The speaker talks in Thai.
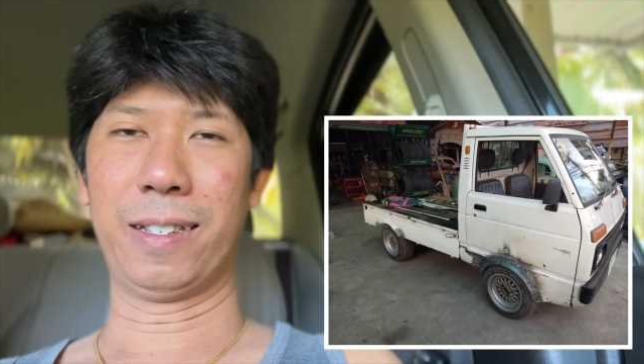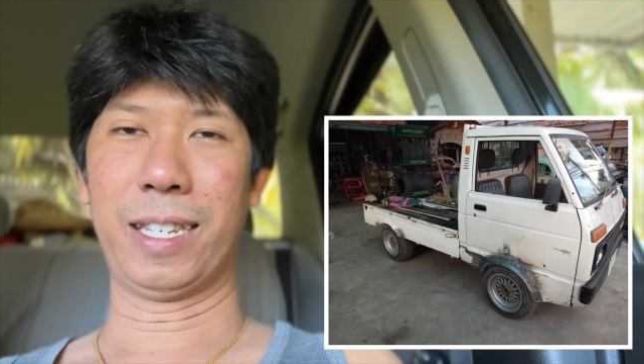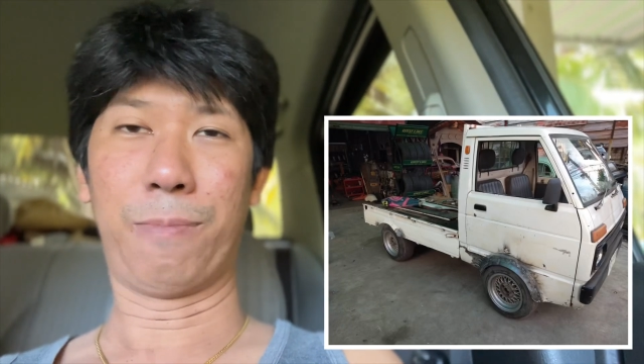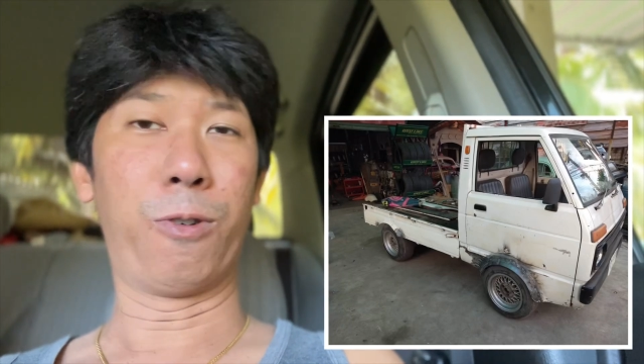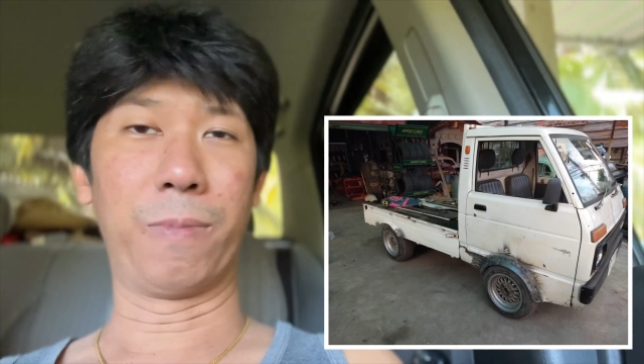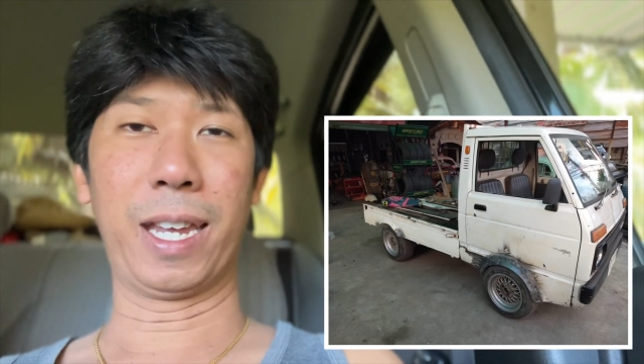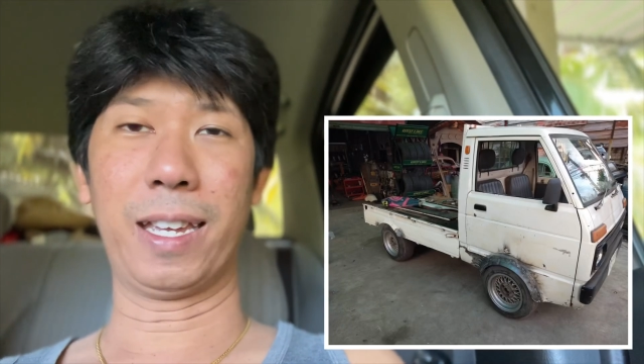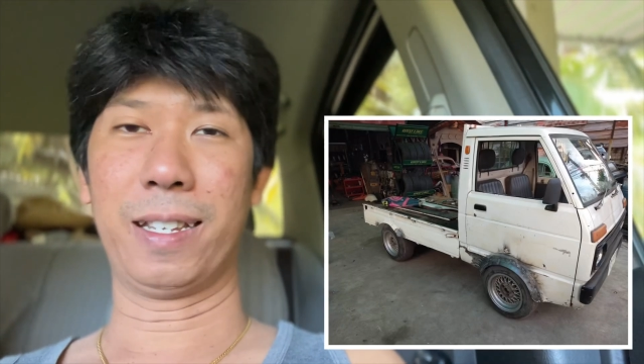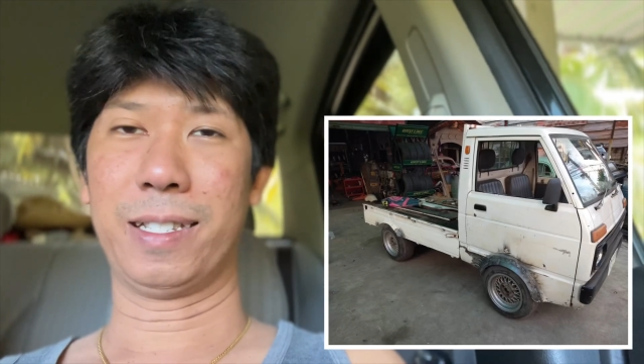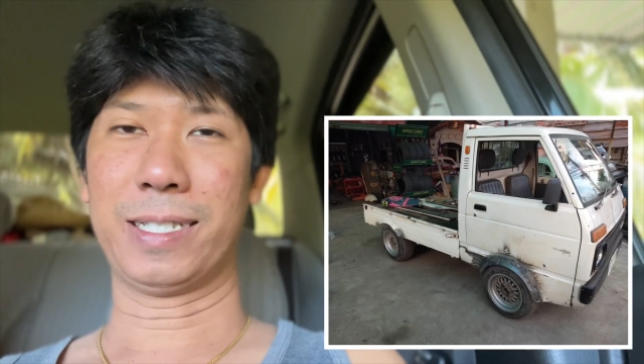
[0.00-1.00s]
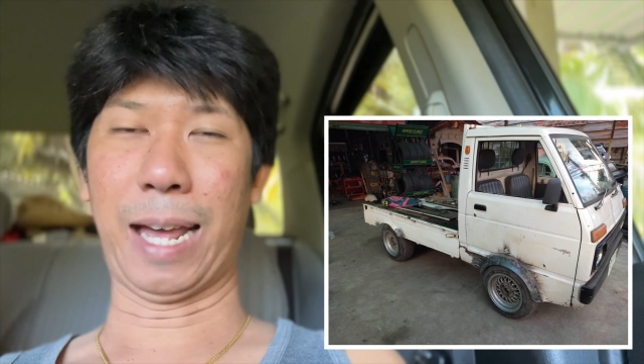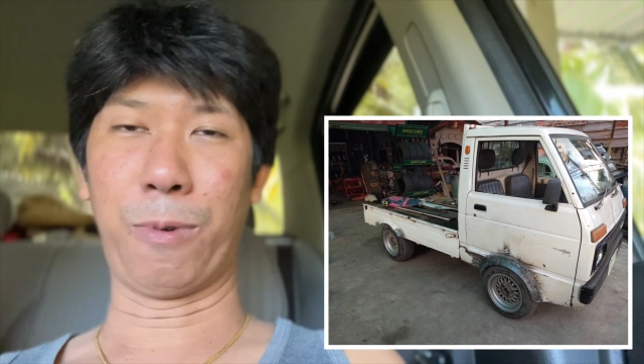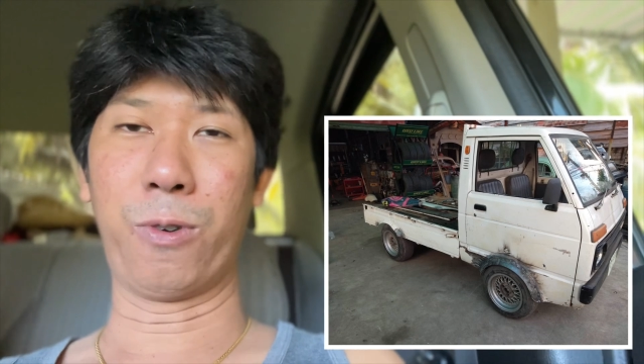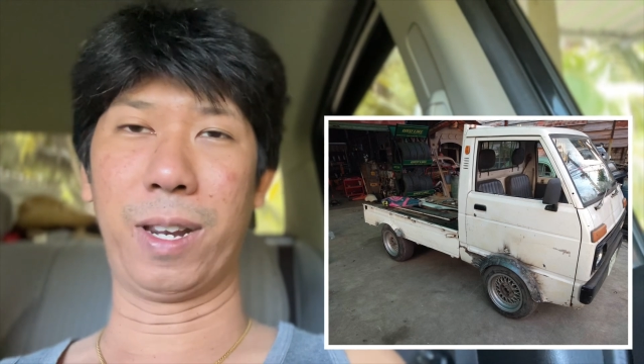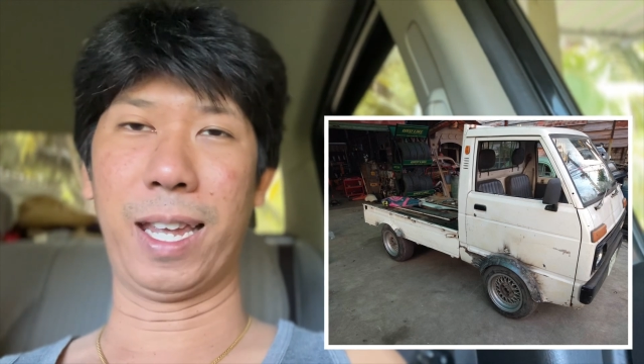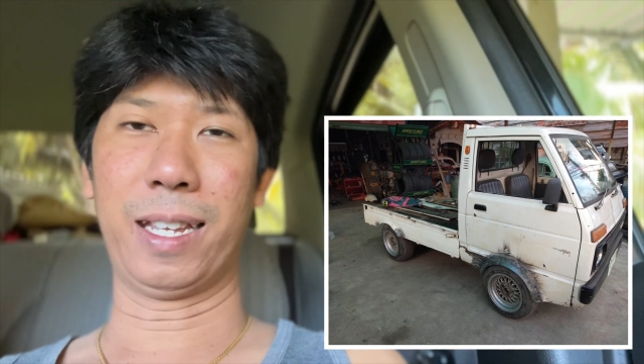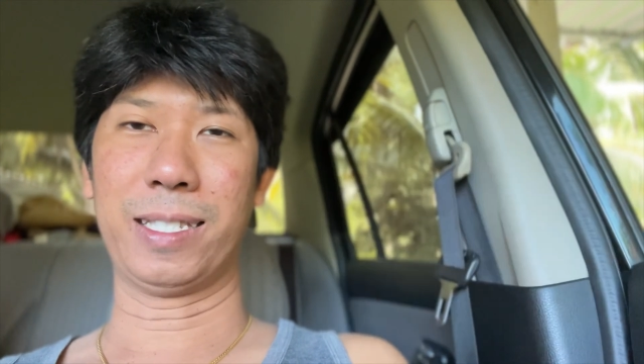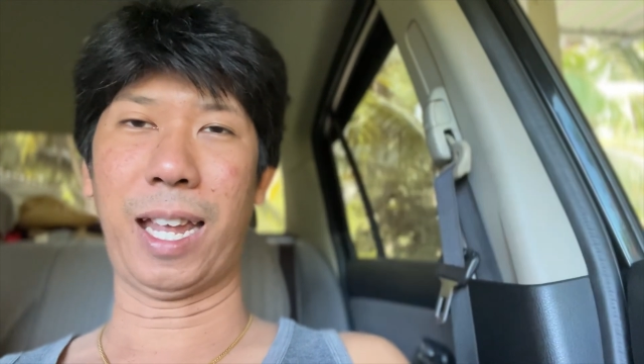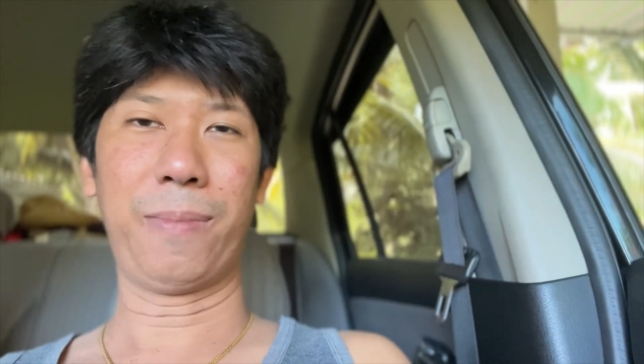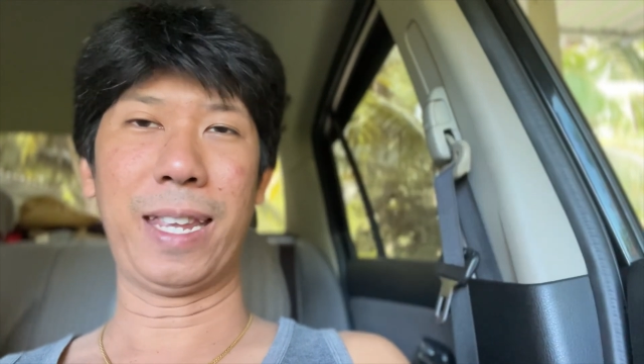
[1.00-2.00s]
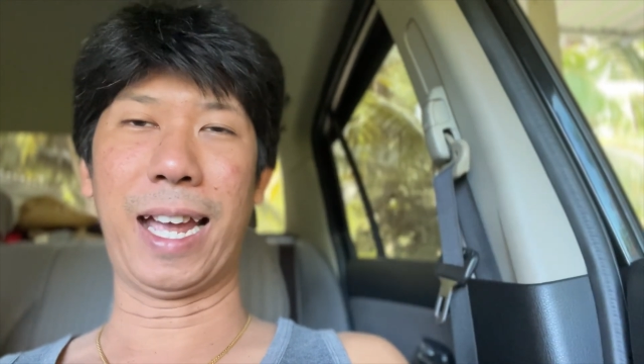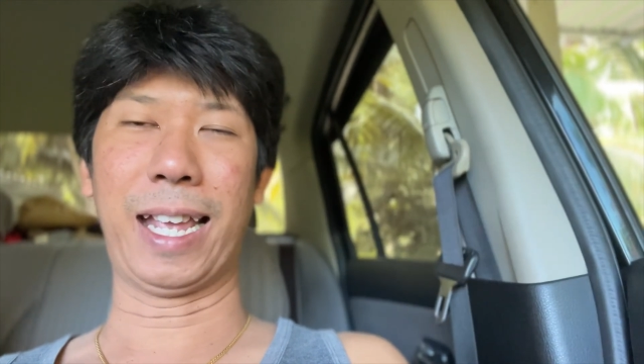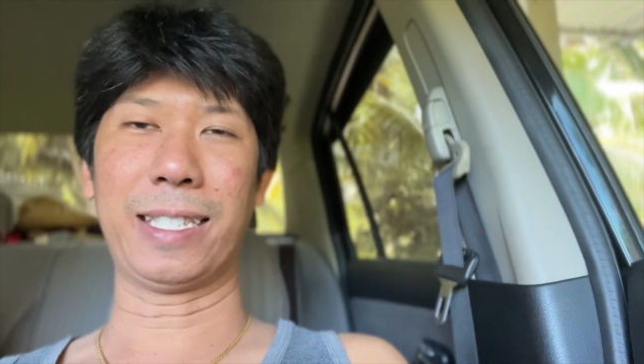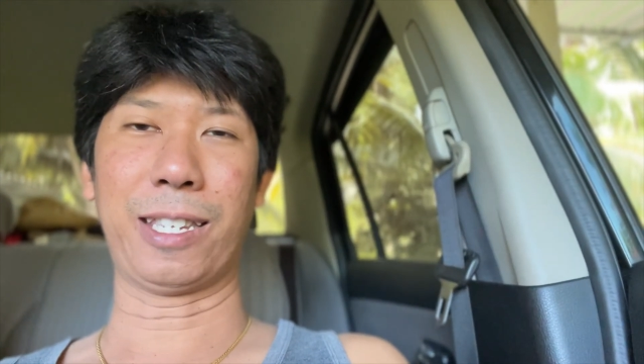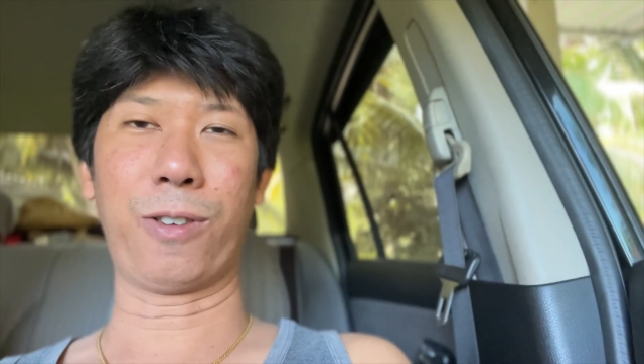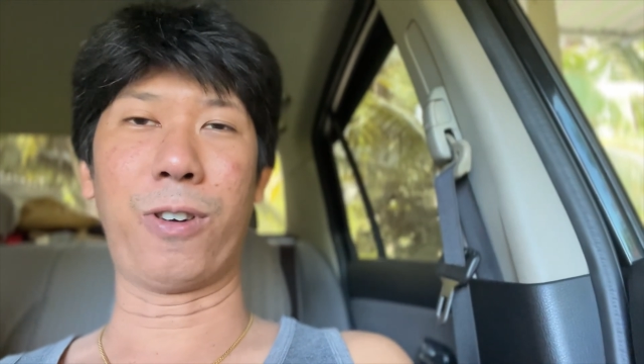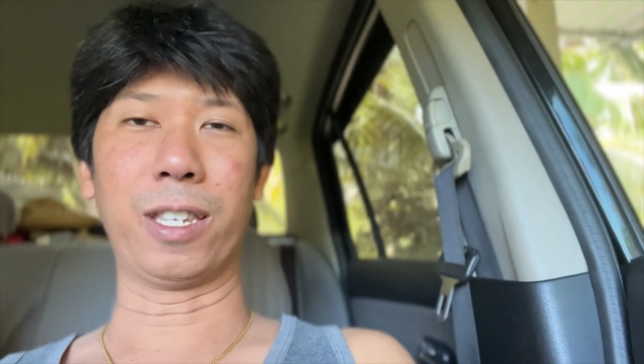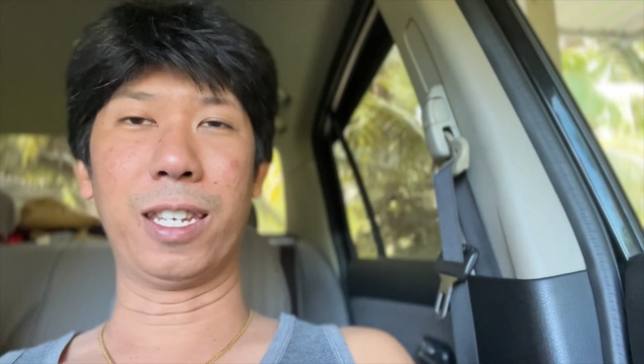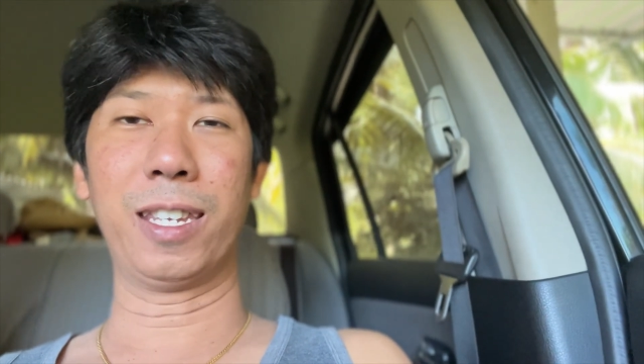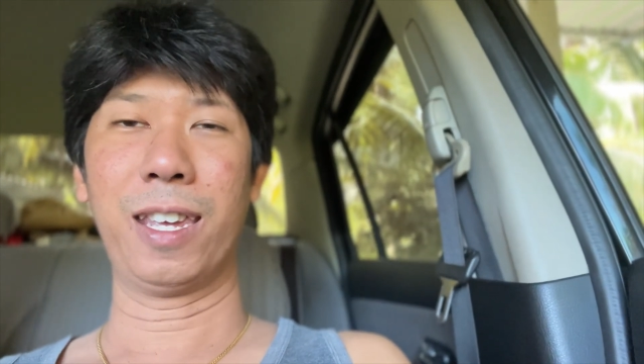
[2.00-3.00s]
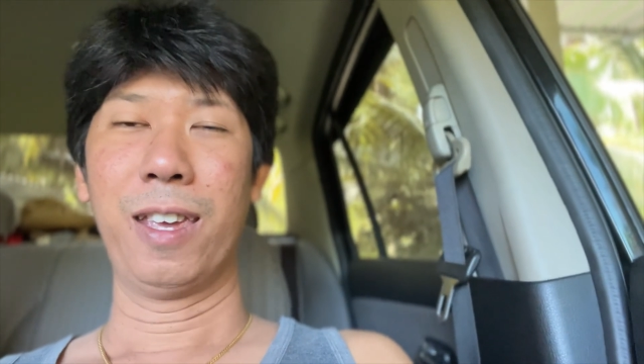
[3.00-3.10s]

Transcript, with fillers: อย่างผมเนี้ยสามคนแล้วนั่งไม่ได้แล้วแต่ตะก่อนนี้